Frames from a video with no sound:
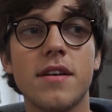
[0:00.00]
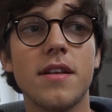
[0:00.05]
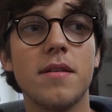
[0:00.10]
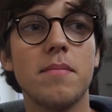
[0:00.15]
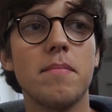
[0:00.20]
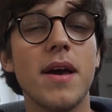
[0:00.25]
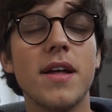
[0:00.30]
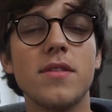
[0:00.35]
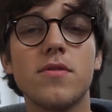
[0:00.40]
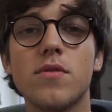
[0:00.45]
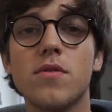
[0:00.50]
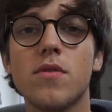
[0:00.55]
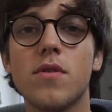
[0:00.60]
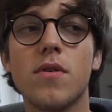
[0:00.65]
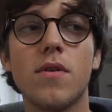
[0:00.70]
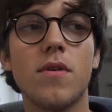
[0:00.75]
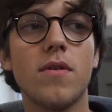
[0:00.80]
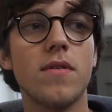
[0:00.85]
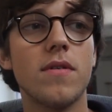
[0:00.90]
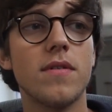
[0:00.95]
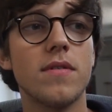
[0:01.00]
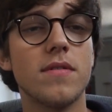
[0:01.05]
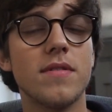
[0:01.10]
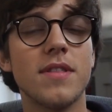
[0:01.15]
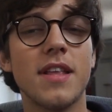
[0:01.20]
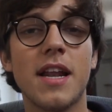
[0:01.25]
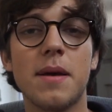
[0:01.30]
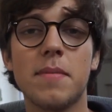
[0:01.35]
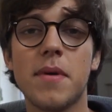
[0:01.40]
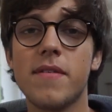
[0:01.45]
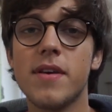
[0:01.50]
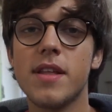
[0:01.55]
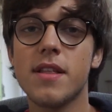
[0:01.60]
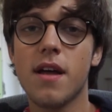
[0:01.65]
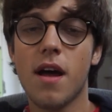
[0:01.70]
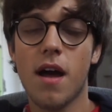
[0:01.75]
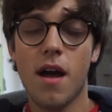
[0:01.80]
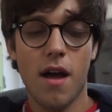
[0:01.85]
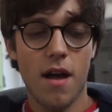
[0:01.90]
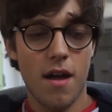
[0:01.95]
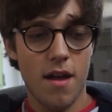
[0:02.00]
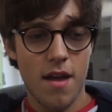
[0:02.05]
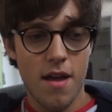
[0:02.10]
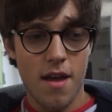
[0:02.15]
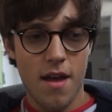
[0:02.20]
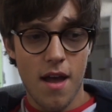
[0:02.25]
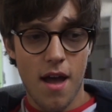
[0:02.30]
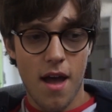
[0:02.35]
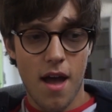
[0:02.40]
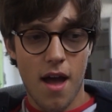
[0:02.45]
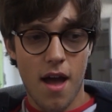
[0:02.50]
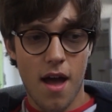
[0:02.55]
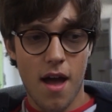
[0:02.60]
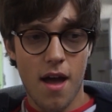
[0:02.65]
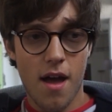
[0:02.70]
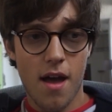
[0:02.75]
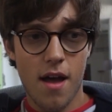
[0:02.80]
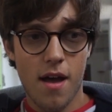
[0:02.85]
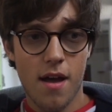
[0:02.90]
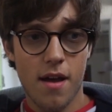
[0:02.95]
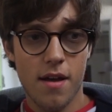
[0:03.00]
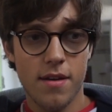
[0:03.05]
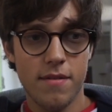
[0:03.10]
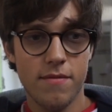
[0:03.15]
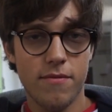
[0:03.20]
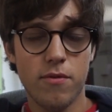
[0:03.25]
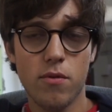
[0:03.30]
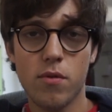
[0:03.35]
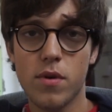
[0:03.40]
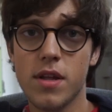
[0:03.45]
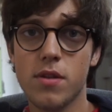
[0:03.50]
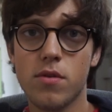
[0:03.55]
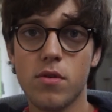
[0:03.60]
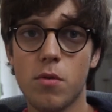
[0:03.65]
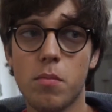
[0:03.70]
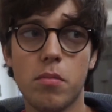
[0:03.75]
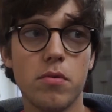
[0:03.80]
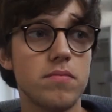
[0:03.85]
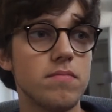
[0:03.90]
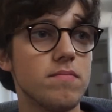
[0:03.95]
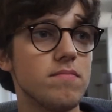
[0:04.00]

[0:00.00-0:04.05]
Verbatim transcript: il metodo eh, nella mia vita ha influito